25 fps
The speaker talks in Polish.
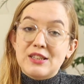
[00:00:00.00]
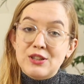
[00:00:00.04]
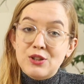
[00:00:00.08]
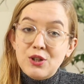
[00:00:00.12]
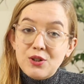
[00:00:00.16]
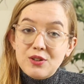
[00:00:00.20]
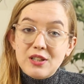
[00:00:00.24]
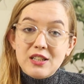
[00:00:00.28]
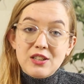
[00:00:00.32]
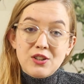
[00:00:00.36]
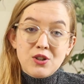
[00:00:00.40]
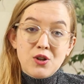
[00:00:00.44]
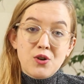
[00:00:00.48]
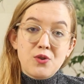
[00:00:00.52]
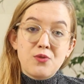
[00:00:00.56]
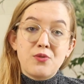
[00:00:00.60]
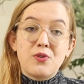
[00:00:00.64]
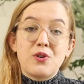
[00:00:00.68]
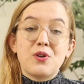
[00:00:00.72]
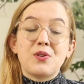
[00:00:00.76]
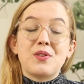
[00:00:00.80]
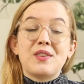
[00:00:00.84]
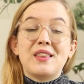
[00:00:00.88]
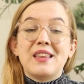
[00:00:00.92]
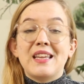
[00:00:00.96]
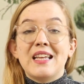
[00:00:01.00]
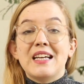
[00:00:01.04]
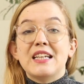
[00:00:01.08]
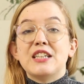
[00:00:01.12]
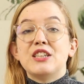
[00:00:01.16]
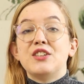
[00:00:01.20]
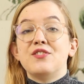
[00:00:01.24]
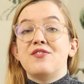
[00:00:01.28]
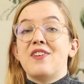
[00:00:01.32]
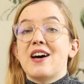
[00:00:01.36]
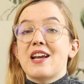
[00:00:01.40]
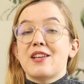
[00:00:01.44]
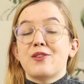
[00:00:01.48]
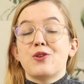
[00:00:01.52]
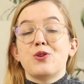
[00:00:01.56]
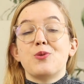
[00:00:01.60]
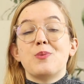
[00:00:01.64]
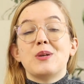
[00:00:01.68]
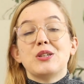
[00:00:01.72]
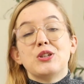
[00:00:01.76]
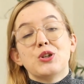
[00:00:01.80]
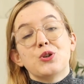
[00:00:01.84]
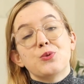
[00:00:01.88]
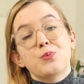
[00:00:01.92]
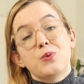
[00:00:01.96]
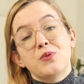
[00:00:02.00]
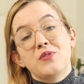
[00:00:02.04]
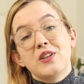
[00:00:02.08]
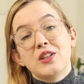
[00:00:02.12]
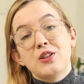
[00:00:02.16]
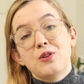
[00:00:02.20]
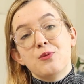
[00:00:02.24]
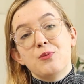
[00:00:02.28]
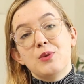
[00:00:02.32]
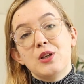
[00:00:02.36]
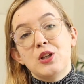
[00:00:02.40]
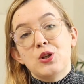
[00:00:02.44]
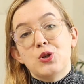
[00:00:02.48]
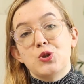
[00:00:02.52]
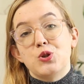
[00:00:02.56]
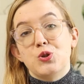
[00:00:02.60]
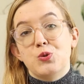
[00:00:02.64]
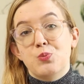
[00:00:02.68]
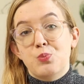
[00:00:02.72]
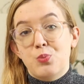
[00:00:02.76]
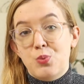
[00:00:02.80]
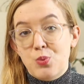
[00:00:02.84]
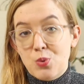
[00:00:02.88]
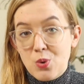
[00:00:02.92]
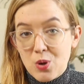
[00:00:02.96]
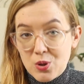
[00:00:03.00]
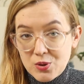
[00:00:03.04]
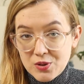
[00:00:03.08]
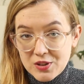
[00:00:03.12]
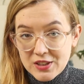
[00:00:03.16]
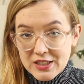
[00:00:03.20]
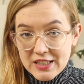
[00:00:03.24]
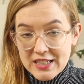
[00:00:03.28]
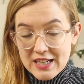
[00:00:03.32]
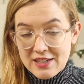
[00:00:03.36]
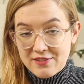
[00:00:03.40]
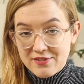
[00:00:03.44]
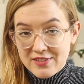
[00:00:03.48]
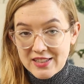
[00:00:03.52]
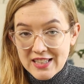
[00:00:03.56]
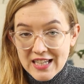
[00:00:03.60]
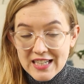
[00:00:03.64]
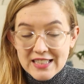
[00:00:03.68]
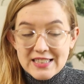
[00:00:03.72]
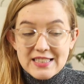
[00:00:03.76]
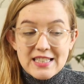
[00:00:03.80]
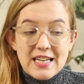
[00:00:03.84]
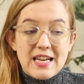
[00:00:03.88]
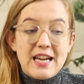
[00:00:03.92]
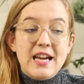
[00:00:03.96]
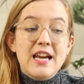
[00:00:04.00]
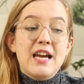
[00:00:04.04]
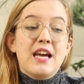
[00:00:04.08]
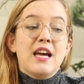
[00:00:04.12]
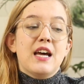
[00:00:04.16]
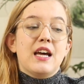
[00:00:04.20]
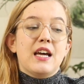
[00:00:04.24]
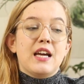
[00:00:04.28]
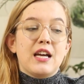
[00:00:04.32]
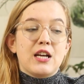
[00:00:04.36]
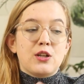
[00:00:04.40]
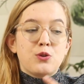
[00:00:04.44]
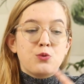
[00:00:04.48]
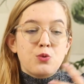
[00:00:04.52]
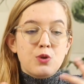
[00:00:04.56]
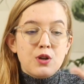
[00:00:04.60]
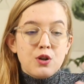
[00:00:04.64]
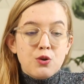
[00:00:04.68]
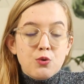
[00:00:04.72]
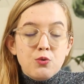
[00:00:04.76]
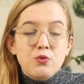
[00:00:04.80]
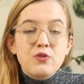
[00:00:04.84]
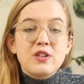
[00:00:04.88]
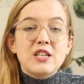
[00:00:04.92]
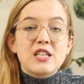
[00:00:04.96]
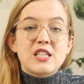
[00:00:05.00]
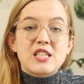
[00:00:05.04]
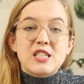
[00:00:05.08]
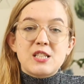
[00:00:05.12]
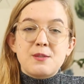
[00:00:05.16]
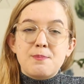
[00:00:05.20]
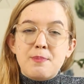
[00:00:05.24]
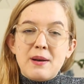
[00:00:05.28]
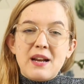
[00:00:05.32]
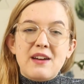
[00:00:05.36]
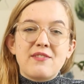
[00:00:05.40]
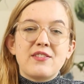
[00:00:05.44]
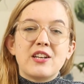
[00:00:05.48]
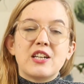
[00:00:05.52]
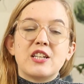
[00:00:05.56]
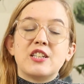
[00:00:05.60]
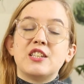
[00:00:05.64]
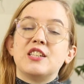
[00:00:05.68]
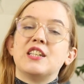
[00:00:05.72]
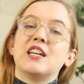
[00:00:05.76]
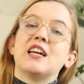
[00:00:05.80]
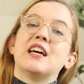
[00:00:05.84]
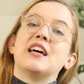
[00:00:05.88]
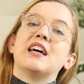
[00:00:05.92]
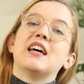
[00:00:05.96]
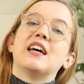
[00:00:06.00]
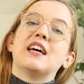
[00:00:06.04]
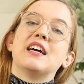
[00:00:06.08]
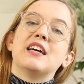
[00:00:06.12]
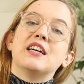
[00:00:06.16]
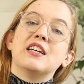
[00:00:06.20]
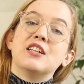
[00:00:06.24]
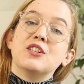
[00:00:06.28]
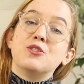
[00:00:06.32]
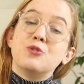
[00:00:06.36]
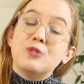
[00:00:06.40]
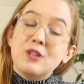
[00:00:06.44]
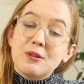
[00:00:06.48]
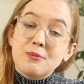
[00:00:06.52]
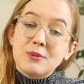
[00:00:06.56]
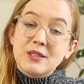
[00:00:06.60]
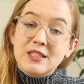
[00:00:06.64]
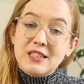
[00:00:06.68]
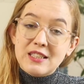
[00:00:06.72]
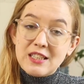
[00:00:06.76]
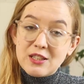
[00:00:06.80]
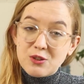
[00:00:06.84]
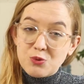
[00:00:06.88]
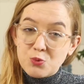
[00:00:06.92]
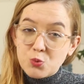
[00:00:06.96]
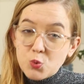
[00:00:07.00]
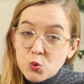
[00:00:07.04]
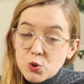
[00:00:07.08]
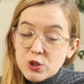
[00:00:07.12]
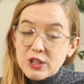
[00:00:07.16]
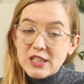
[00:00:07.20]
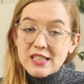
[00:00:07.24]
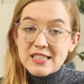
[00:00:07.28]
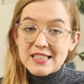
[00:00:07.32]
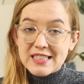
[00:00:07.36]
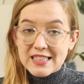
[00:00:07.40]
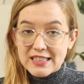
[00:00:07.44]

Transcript: Dodatkowo też warto dbać o odpowiednią ilość błonnika w diecie, który również sprawia, że czujemy się na dłużej